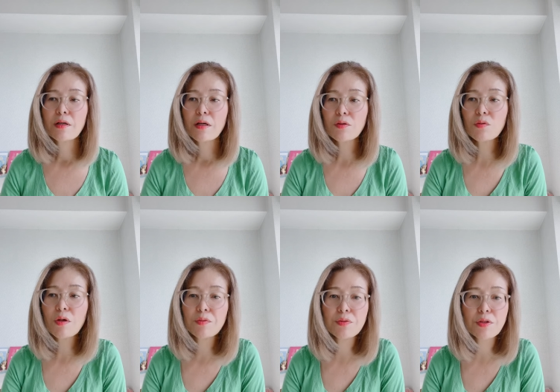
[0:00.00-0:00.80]
あと
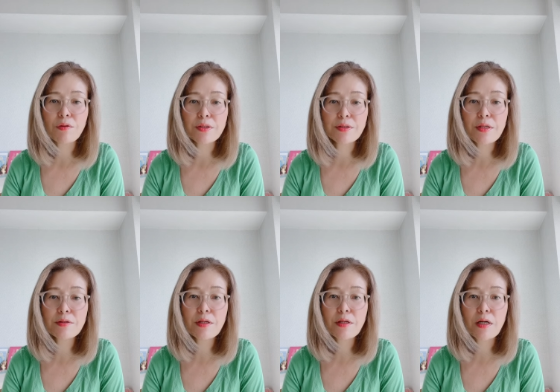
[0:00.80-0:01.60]
はータは全
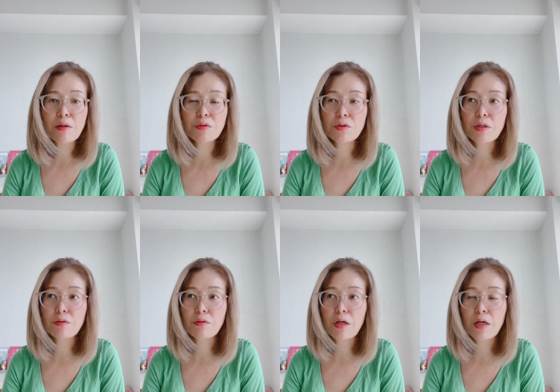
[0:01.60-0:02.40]
然噛むっていう
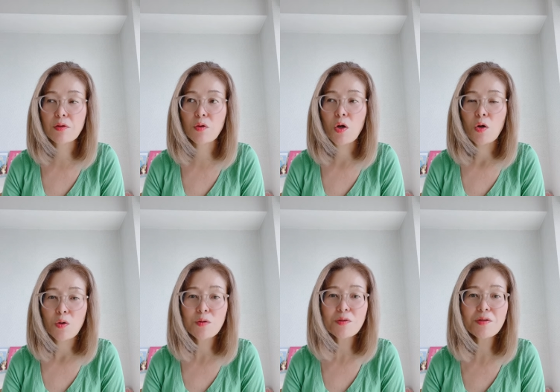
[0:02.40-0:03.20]
のはあの
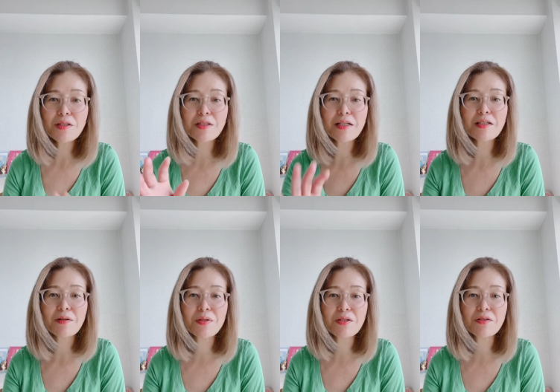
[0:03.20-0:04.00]
本当に何か
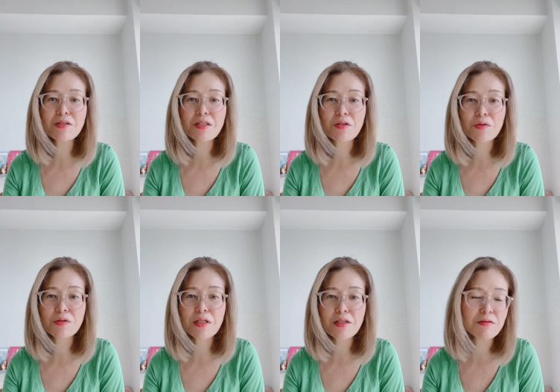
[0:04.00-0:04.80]
びっくりしてとっ
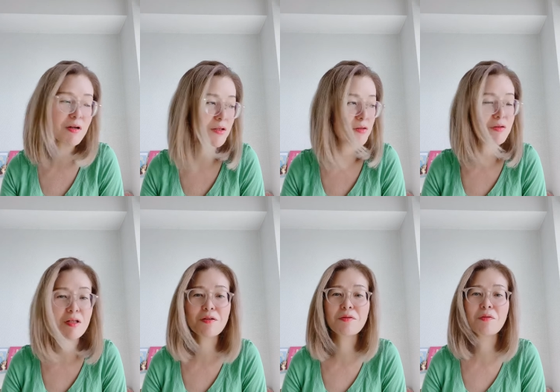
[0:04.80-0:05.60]
さにわっ
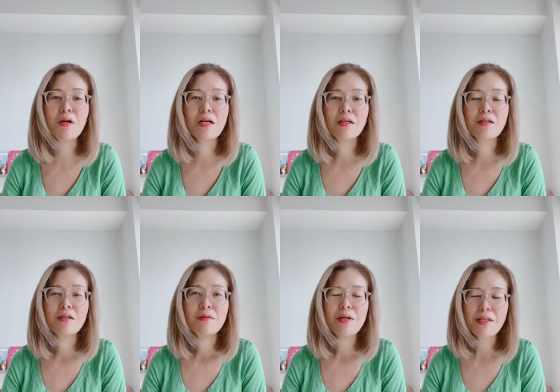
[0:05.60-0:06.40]
ていうのは、
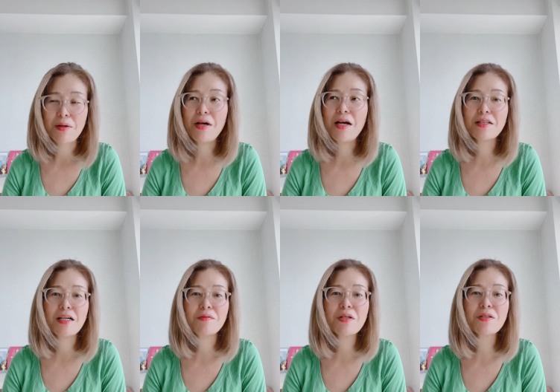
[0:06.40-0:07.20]
まあ、たまに
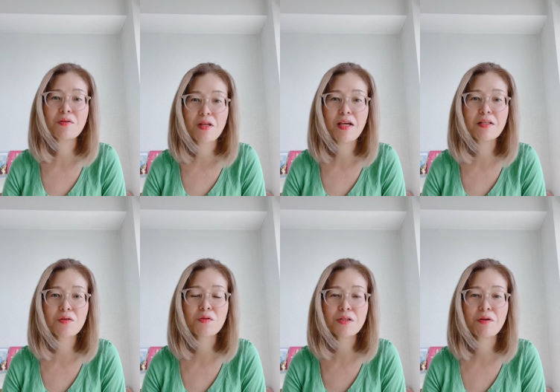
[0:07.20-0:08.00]
ありますけどね変な
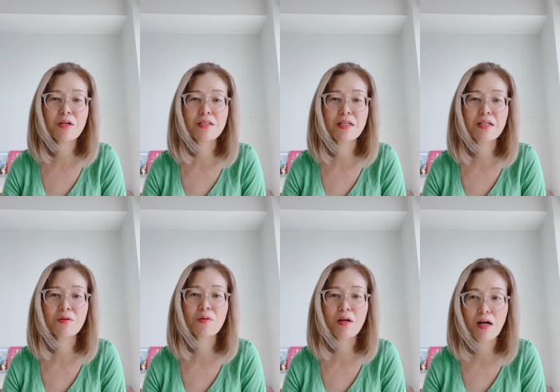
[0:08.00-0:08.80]
とこ触ったり
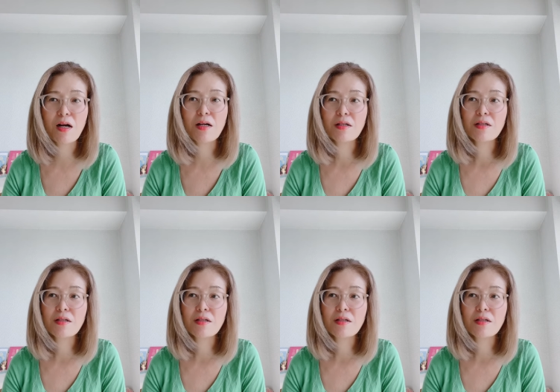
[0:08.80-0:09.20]
とか